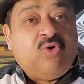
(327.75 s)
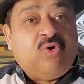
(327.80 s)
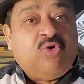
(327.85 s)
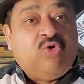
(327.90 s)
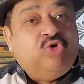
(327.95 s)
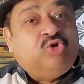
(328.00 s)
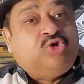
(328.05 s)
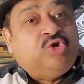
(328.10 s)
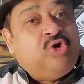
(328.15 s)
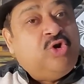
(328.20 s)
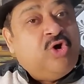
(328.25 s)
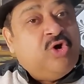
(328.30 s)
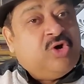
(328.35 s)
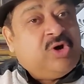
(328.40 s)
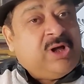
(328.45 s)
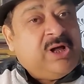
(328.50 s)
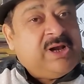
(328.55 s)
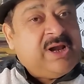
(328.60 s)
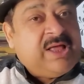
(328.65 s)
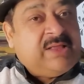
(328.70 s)
कुछ लोग
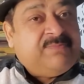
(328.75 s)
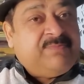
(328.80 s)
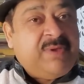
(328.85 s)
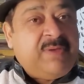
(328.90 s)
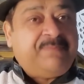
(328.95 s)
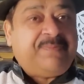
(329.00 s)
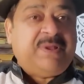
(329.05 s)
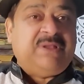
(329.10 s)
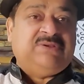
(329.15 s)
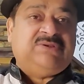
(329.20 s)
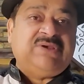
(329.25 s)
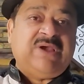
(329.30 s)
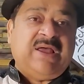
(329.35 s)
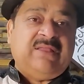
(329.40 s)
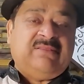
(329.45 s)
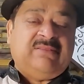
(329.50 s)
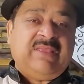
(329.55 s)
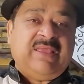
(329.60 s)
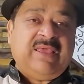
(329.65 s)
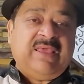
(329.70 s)
गलत भी फंस
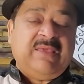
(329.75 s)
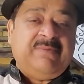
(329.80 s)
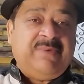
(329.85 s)
जाते हैं